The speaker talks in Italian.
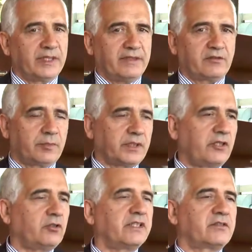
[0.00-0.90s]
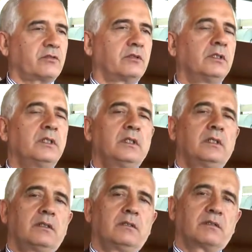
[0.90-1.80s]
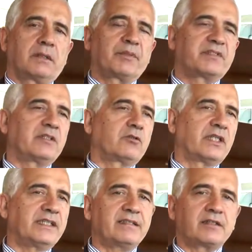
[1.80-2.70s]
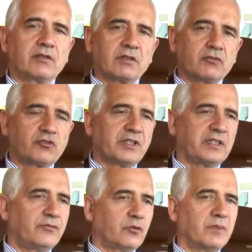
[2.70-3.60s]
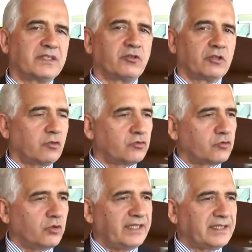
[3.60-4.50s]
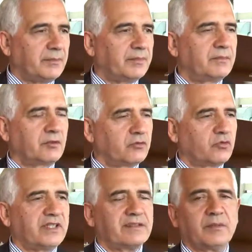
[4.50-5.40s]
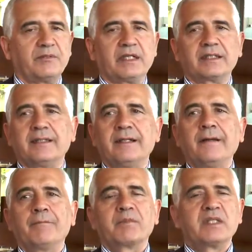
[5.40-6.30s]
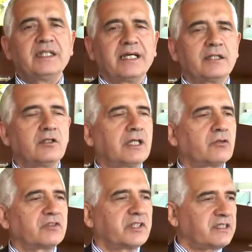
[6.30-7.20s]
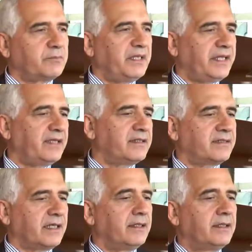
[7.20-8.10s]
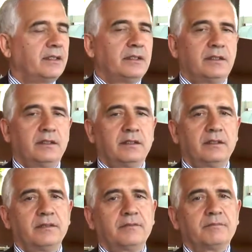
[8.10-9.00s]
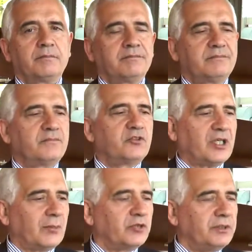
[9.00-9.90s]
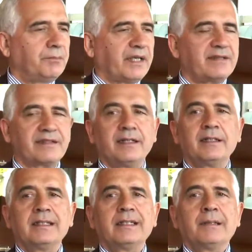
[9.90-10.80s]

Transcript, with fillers: come adesso, perché io adesso eh, rappresento la DES che è una società di formazione e consulenza privata, di dare la nostra esperienza eh, diciamo di impresa